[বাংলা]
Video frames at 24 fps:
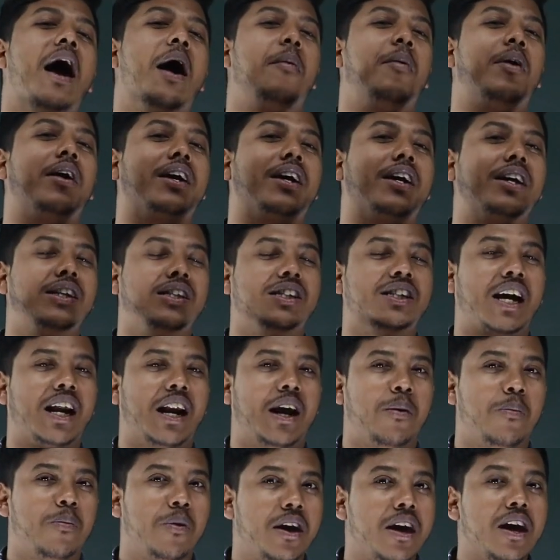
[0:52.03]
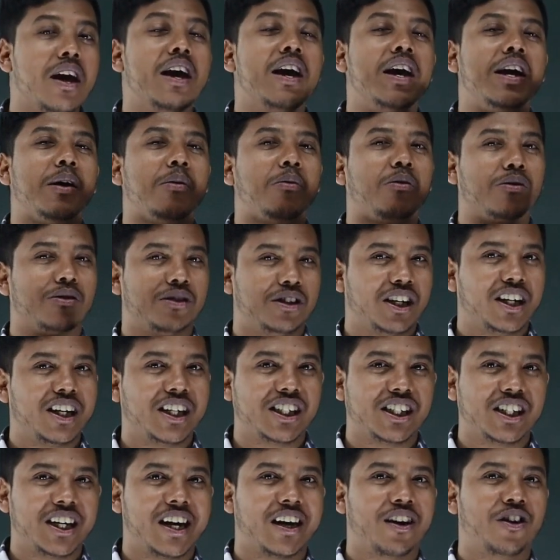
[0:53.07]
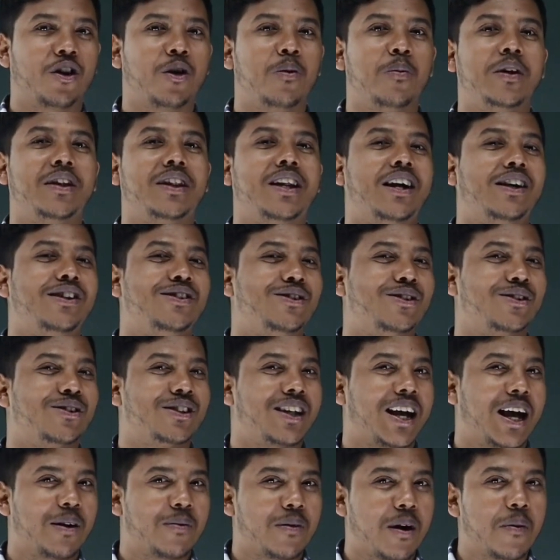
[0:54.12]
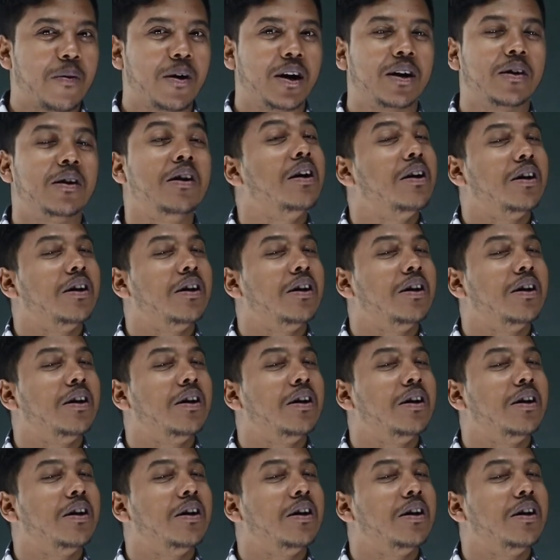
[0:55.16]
আমাকে জানাবে এবং যে শেয়ার করবে তার জন্য থাকবে আমার